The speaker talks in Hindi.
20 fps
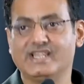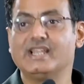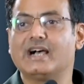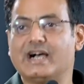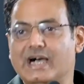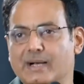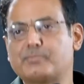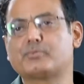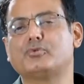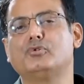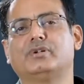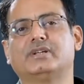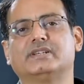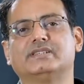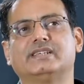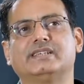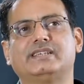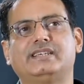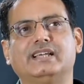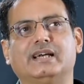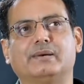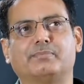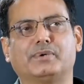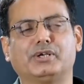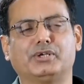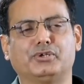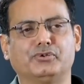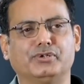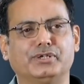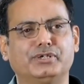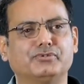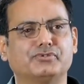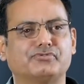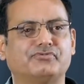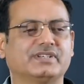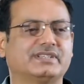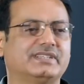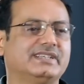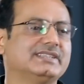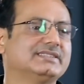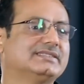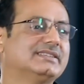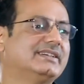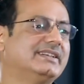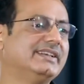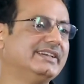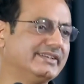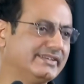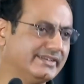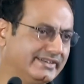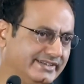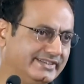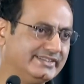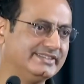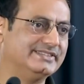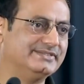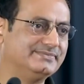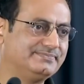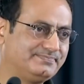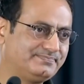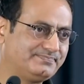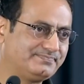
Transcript: या आपको लग जाए कि आपकी ट्यूनिंग उस व्यक्ति के साथ ठीक नहीं है